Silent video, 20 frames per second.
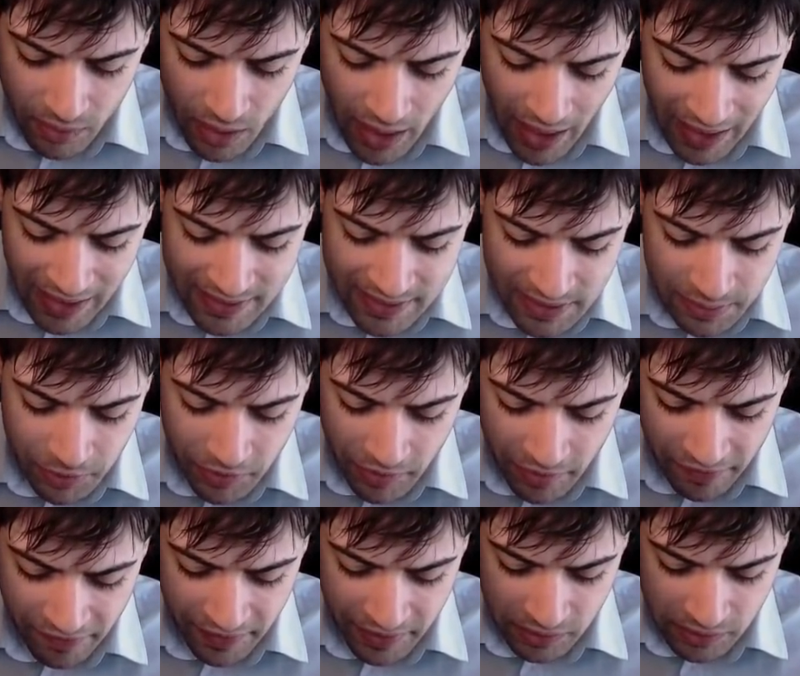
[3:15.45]
Anzi,
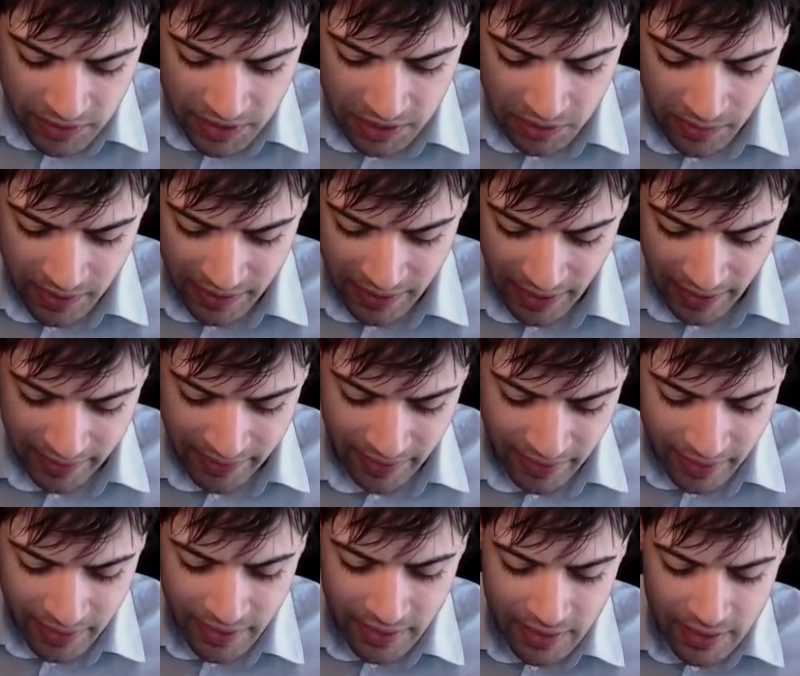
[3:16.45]
proviamo a fare così,
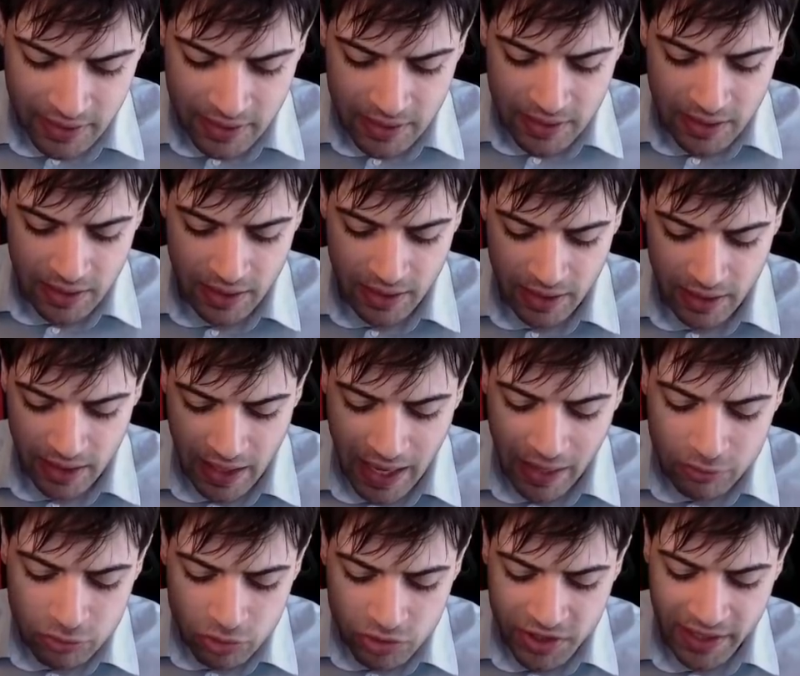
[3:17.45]
guardate. Uh,
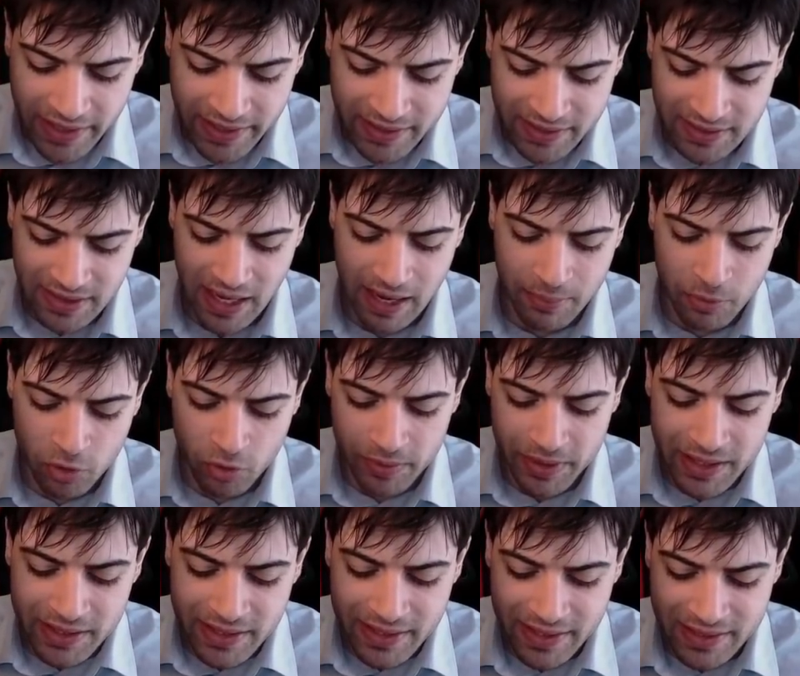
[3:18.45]
autoselectiamo come
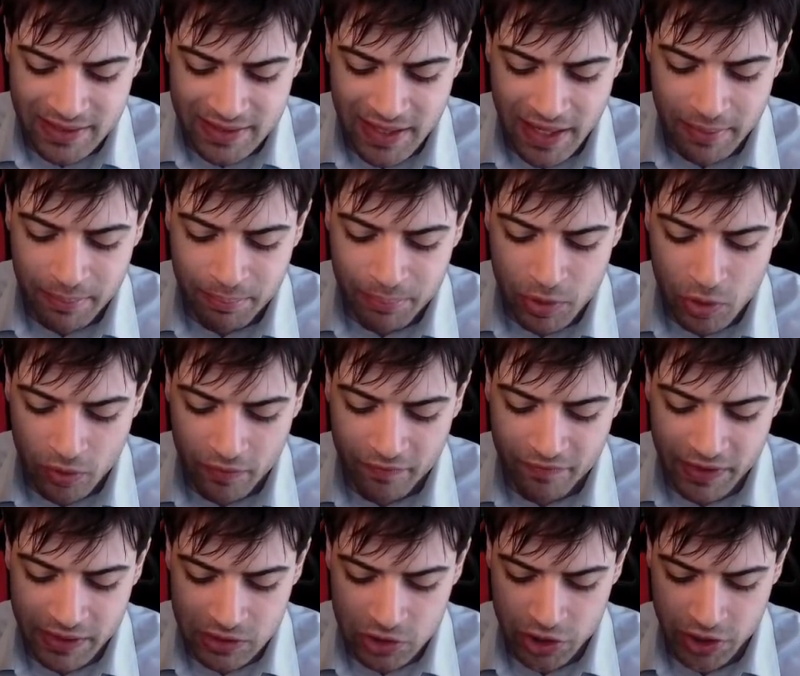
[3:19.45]
leader ad esempio
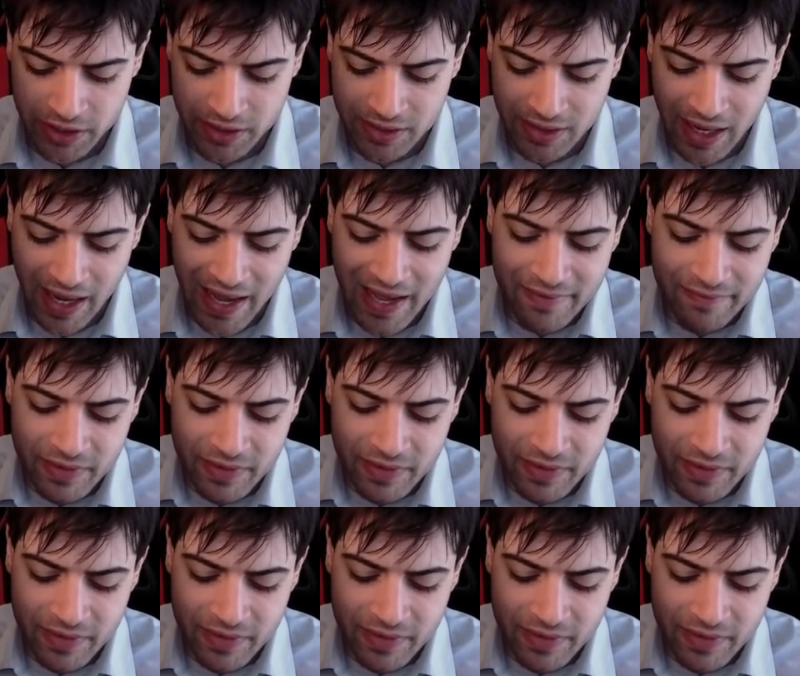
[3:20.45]
Vegeta e